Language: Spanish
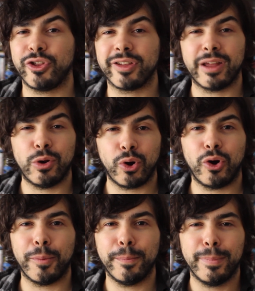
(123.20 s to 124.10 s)
Yo desde
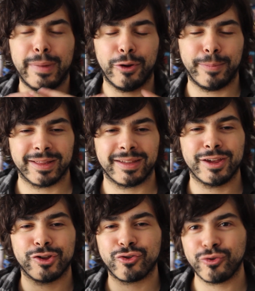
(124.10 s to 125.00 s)
luego me lo
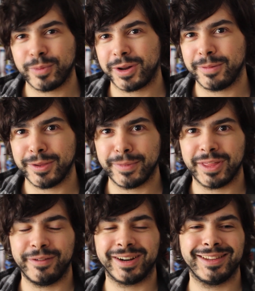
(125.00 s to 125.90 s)
pasé súper bien, me
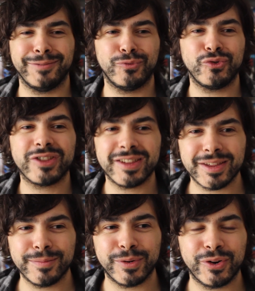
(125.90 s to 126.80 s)
divertí
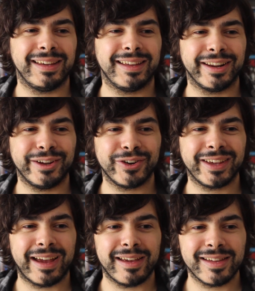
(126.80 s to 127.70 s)
muchísimo y creo
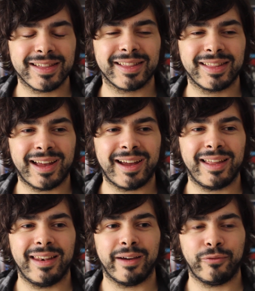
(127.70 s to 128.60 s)
que ahí
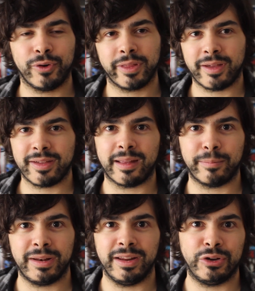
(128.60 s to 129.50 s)
está la fuerza de
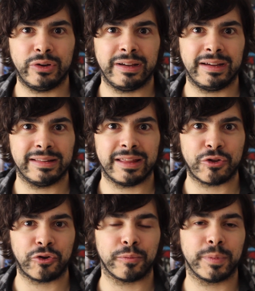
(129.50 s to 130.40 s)
esta peli, ¿no? En que te
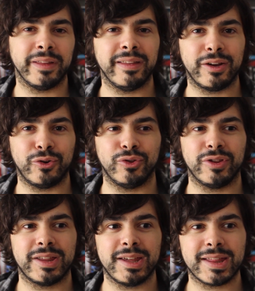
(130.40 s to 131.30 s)
sorprende
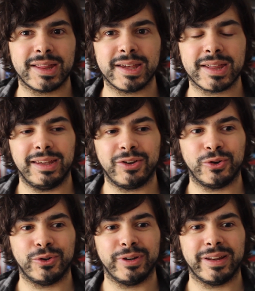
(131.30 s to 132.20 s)
con chistes y
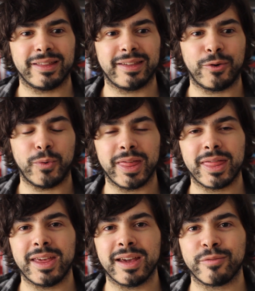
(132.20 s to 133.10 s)
con
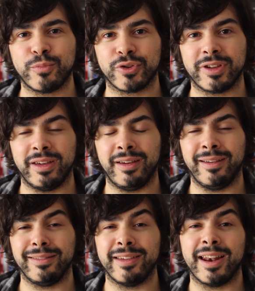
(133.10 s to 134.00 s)
secuencias pues
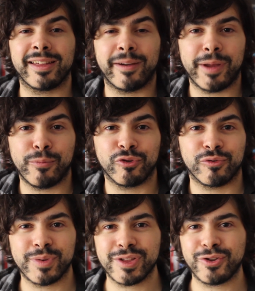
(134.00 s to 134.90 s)
que ya las
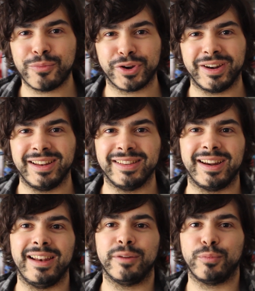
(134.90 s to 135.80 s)
habíamos visto porque en el
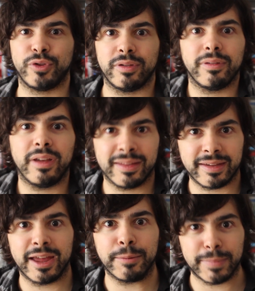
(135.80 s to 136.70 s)
tráiler pues
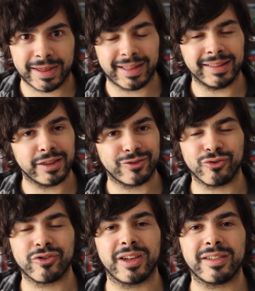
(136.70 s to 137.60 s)
enseñan bastantes
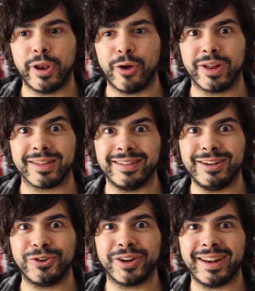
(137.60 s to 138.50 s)
cosas, pero aún así
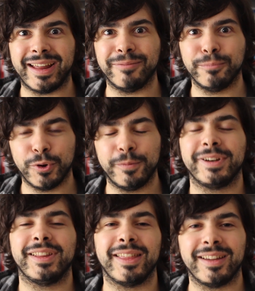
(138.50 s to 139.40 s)
logran
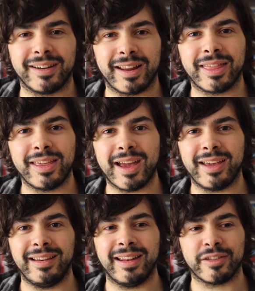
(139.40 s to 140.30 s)
volverte a hacer
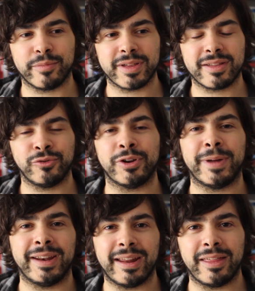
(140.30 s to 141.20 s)
gracia y las ves de otra
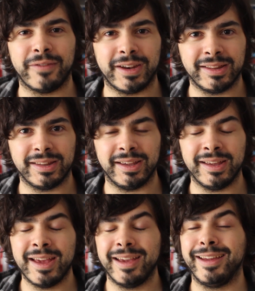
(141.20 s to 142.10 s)
manera diferente.
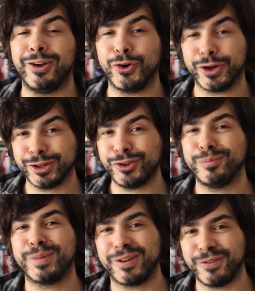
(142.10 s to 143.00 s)
En
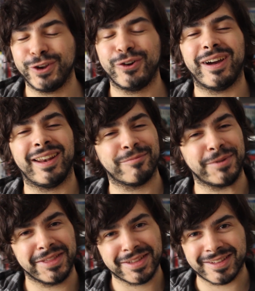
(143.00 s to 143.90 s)
concreto me refiero a las
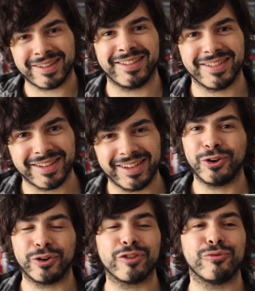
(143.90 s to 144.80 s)
princesas Disney.
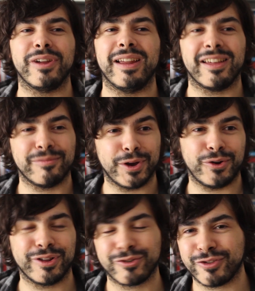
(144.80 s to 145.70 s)
Creo que es una de las
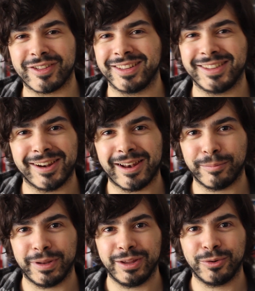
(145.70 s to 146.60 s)
mejores cosas que tiene
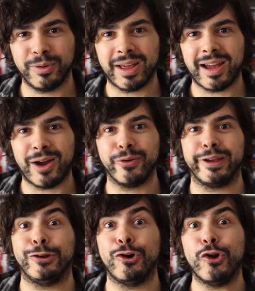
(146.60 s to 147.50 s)
la película,
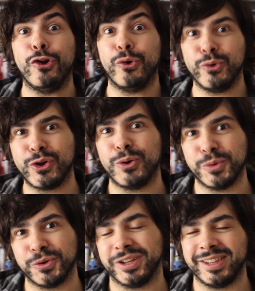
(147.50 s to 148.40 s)
aunque no lo único
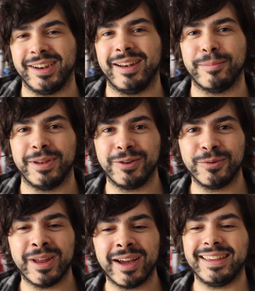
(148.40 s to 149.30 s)
bueno que tiene la
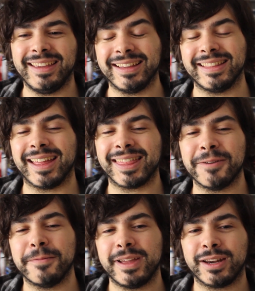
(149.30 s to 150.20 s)
película, y que te
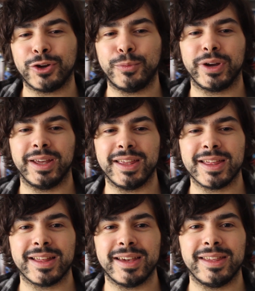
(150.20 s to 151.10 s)
hace ver como que
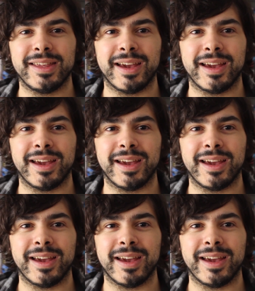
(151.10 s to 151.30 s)
Disney